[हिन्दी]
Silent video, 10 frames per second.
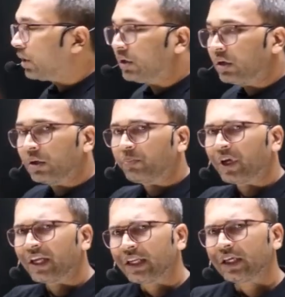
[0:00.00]

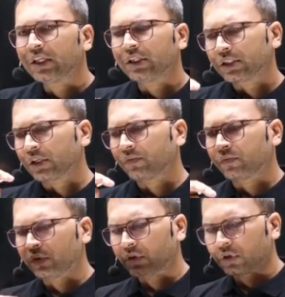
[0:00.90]
पहले ही सिर्फ
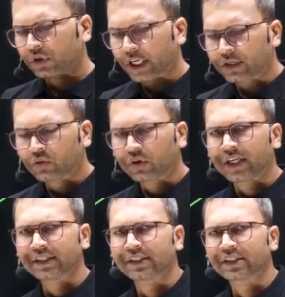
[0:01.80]

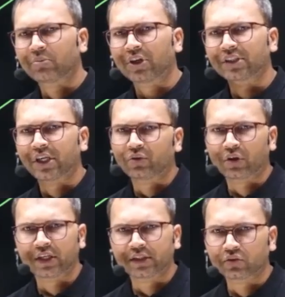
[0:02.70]
कैरियोकाइनेसिस के बाद
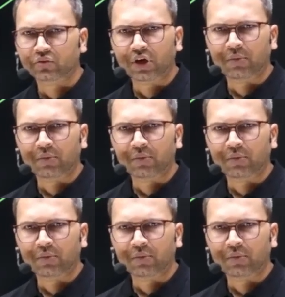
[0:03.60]
साइटोकाइनेसिस होगा